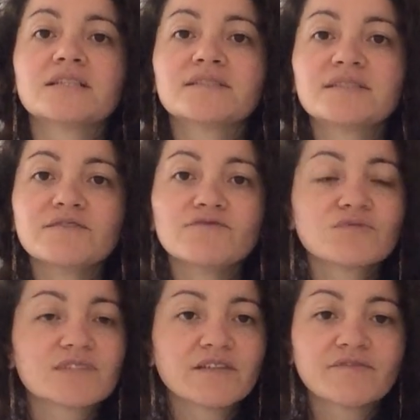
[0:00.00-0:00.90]
Si
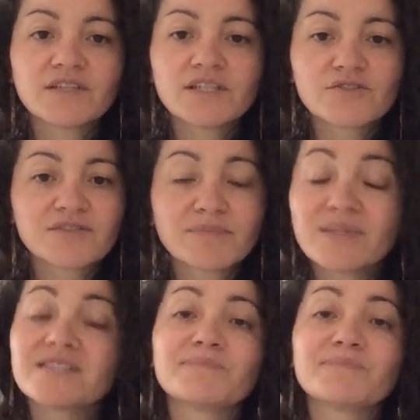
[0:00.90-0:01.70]
vous avez, je ne sais pas, une